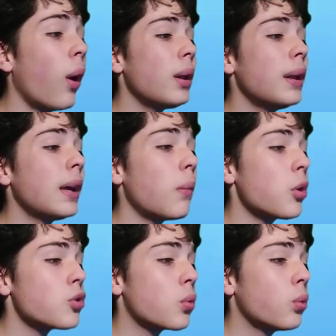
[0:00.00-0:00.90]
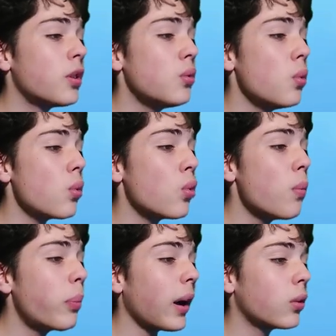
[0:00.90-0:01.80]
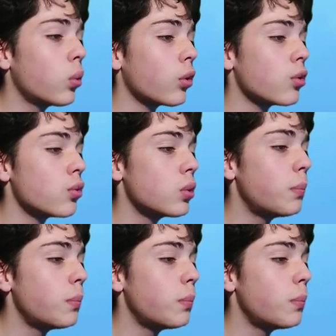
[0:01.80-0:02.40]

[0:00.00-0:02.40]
allez les gars, moi je continue le parcours, je ne suis